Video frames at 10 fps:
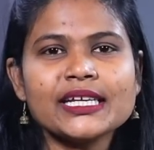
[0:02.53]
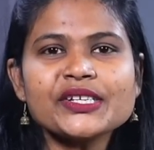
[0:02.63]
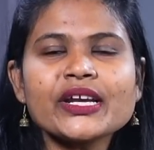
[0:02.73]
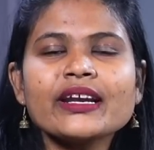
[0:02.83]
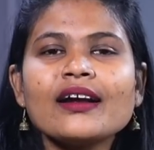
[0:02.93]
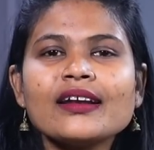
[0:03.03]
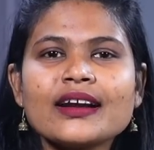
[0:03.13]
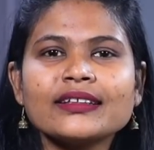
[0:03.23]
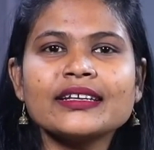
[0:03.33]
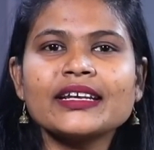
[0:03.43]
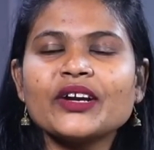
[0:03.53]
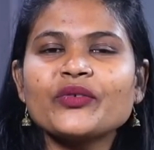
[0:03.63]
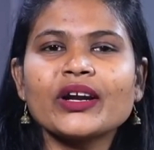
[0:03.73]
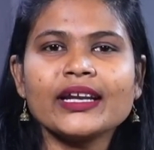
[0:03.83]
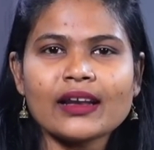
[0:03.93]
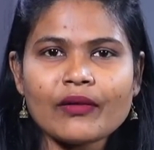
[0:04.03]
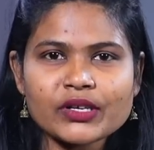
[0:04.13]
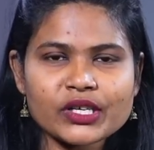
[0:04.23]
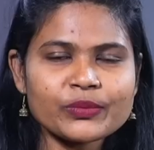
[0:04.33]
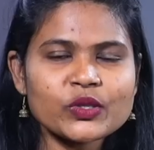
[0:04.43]
இன்றைய நாள் நடந்த நிகழ்வுகள்
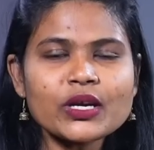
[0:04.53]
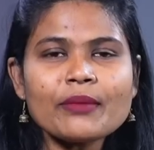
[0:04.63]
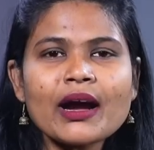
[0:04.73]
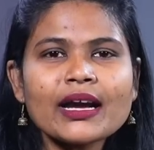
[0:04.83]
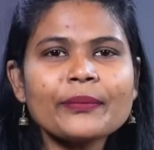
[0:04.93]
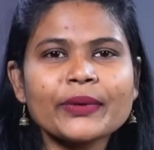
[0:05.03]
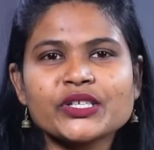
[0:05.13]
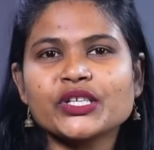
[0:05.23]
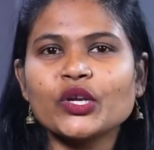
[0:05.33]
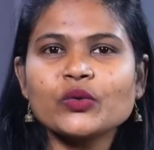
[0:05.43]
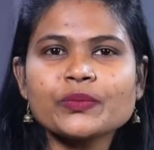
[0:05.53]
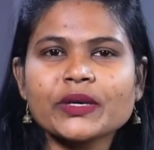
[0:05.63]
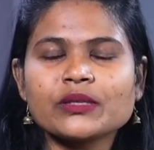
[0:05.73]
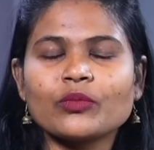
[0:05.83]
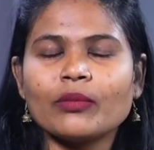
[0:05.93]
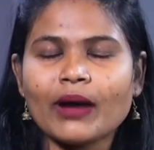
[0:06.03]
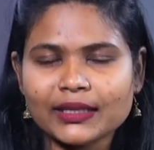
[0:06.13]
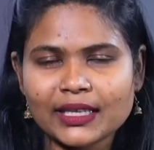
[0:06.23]
எல்லாவற்றையும் சுருக்கமாக பிடி நியூஸ் மிக்ஸ் மூலமாக